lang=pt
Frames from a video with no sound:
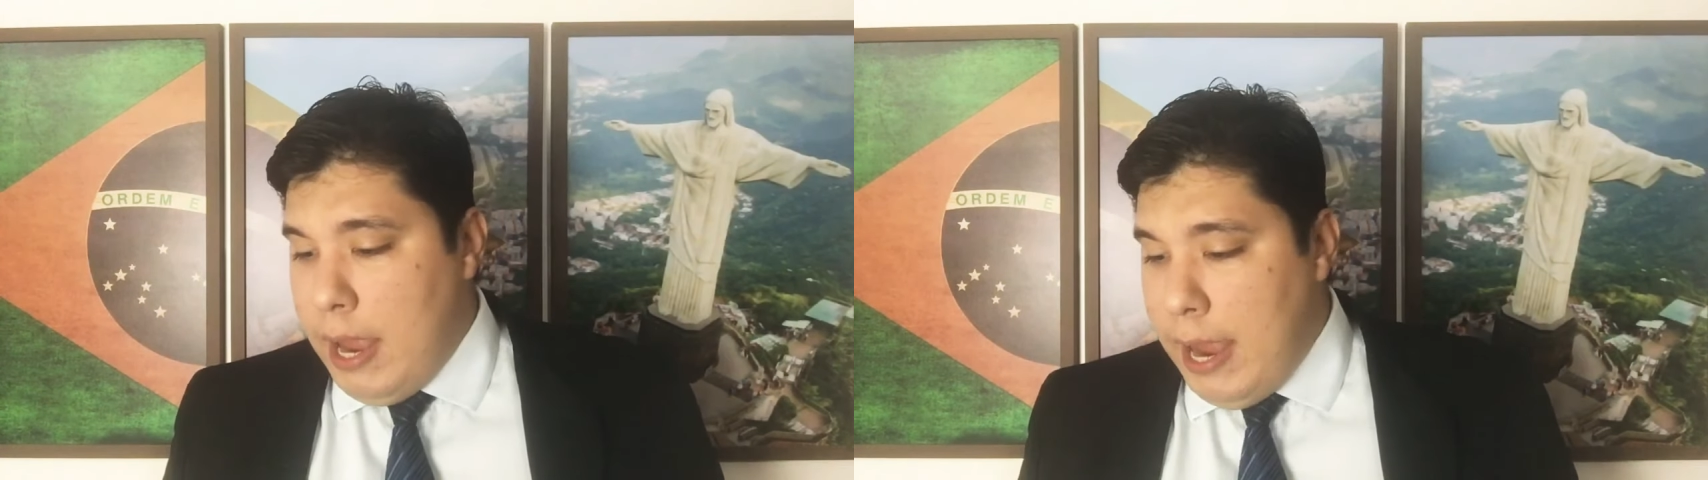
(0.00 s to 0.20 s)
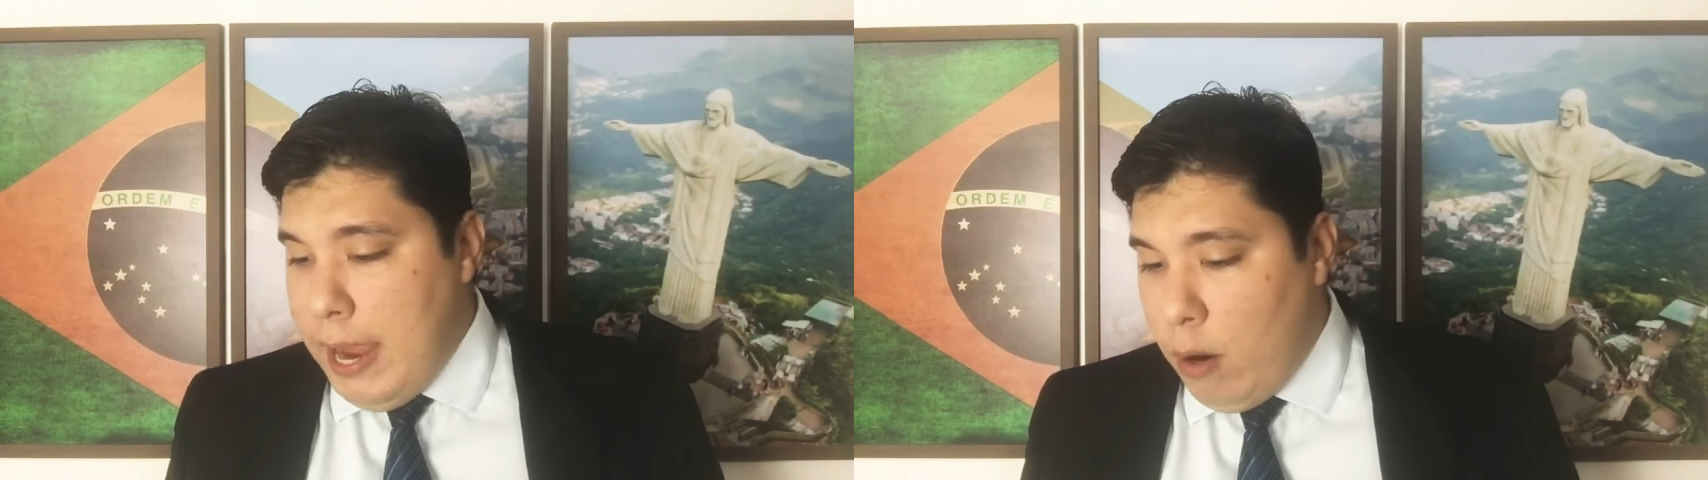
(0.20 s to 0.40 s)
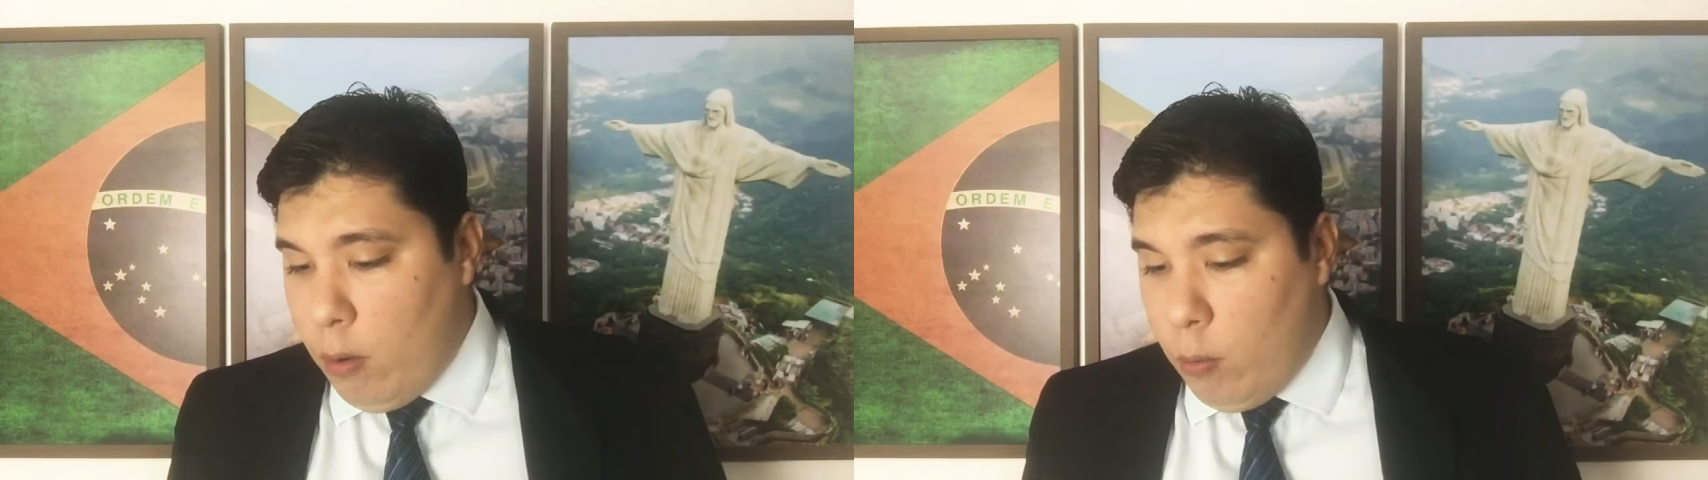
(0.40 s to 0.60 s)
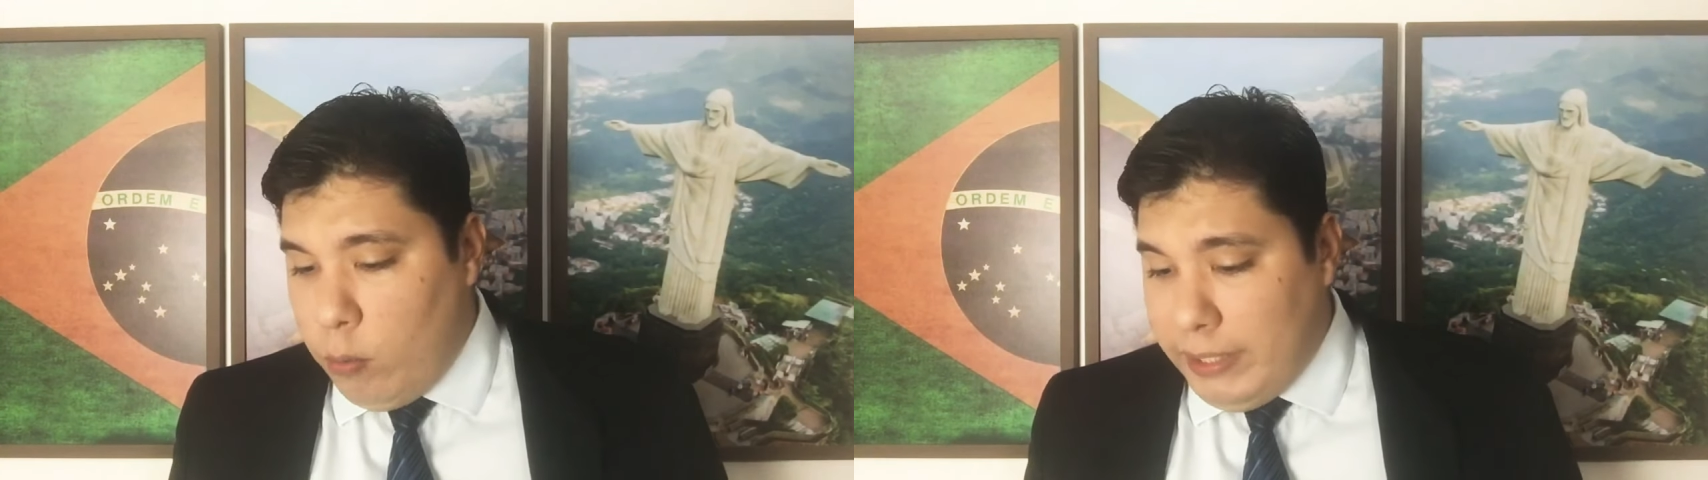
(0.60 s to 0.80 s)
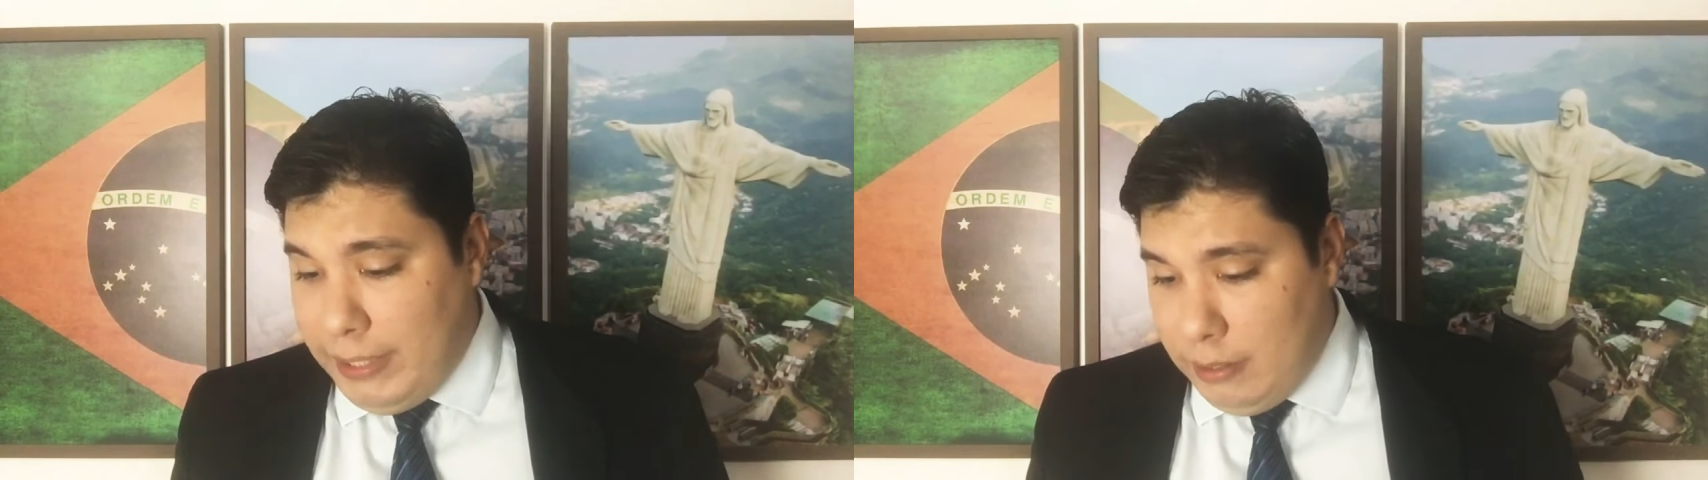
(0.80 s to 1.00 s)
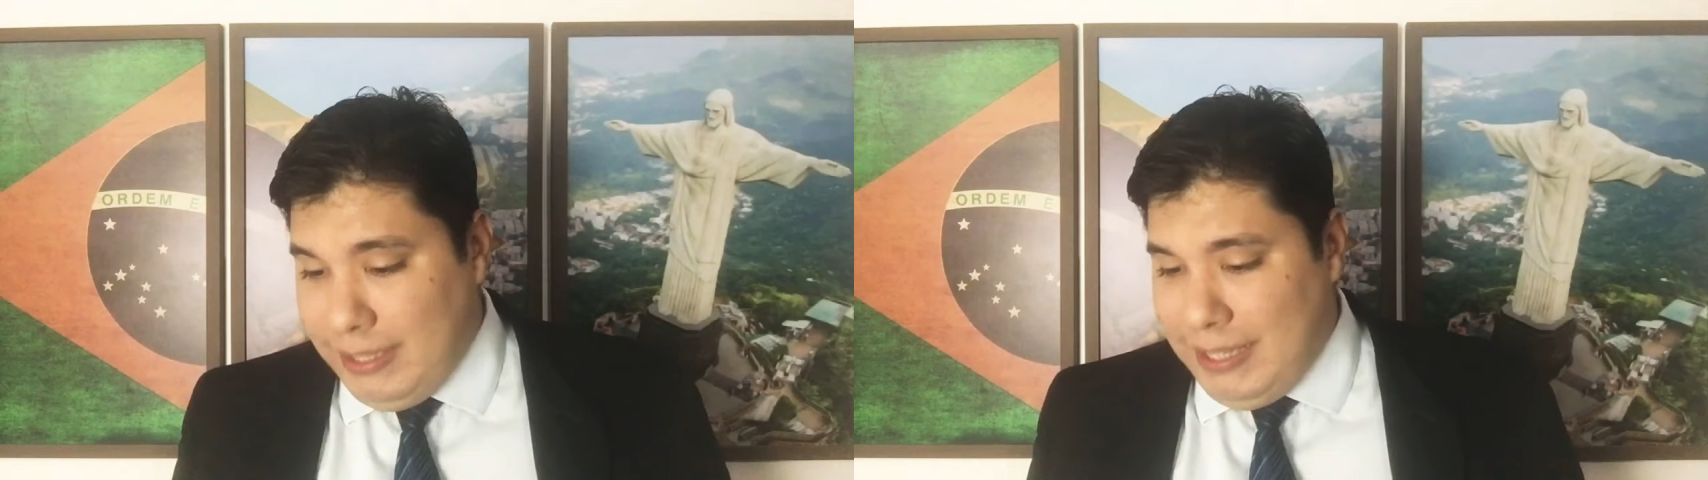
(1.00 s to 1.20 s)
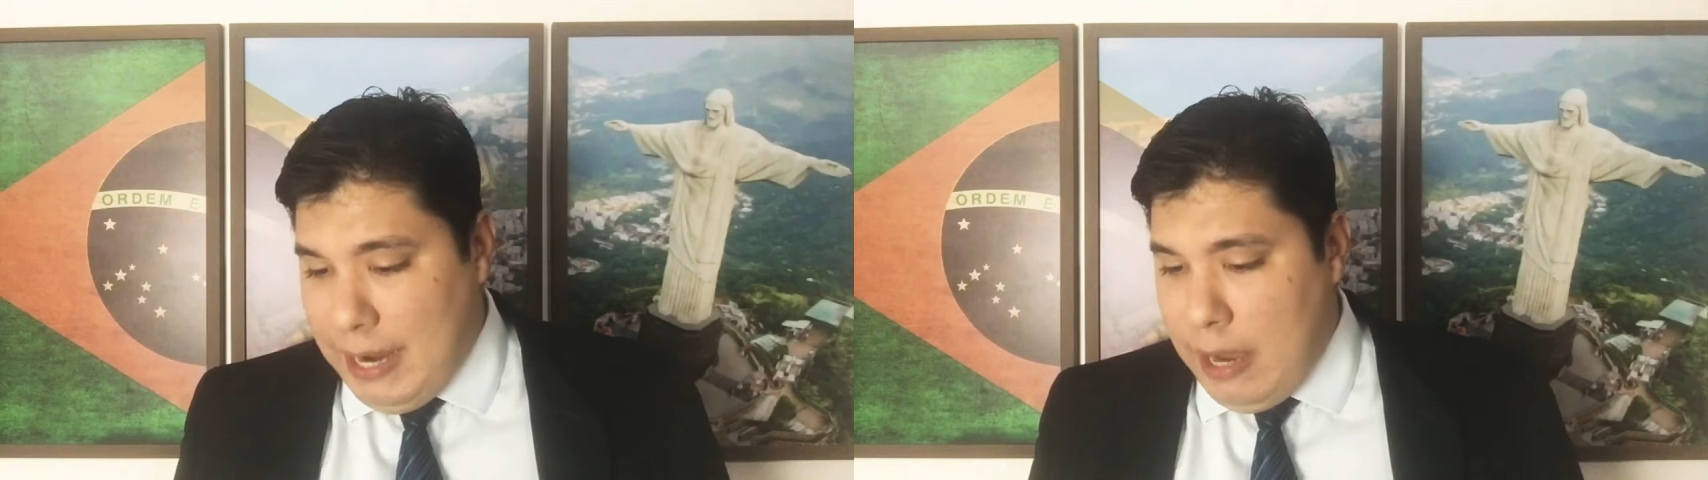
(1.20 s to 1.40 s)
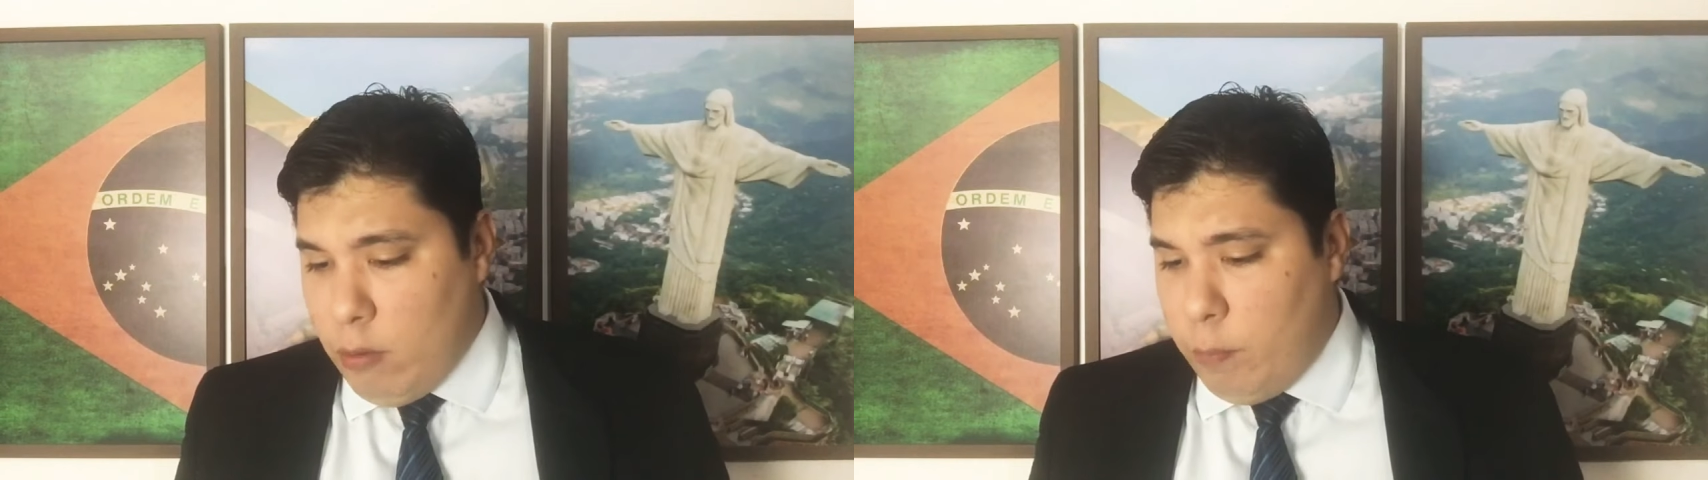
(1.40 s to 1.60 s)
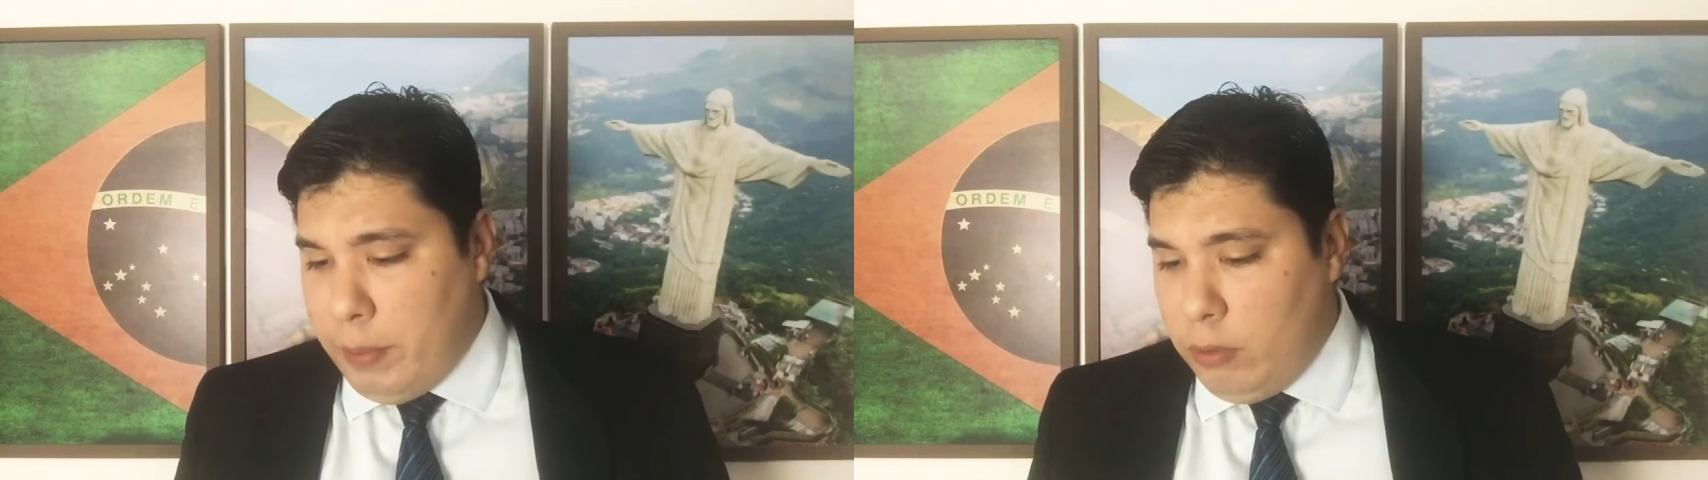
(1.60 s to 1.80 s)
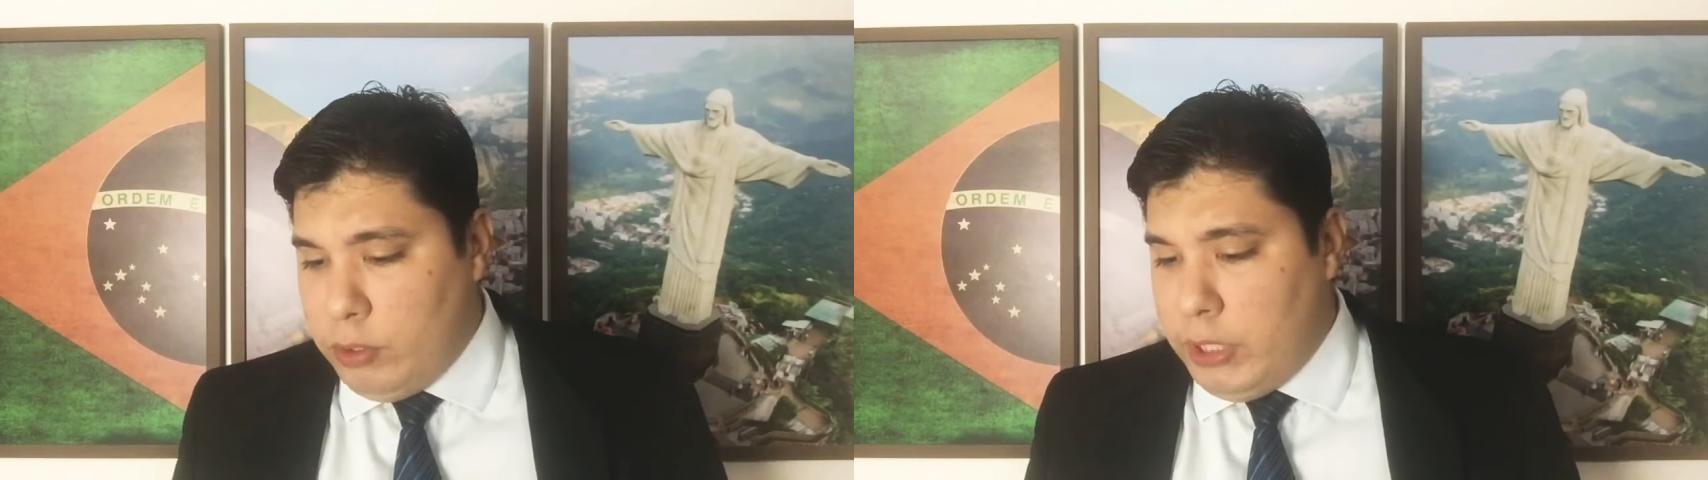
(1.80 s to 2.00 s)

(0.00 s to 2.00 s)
é o, e é o pelo